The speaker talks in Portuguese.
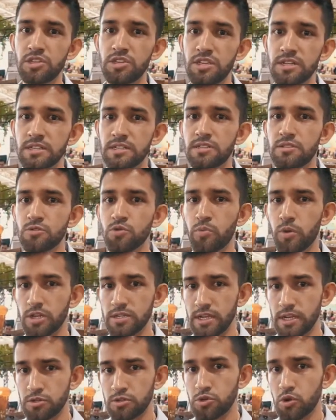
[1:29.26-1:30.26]
dias do
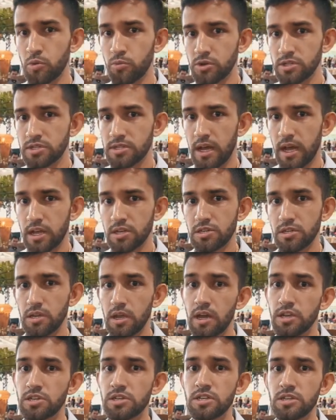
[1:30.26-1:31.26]
processo de compostagem,
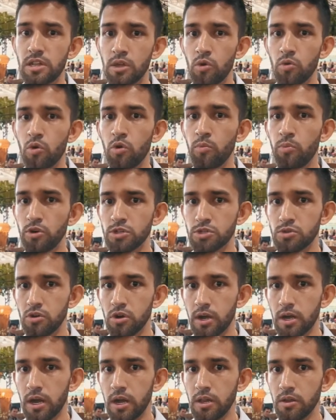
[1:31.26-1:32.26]
a gente tem o composto
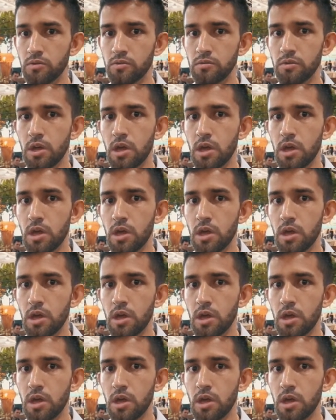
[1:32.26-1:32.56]
orgânico,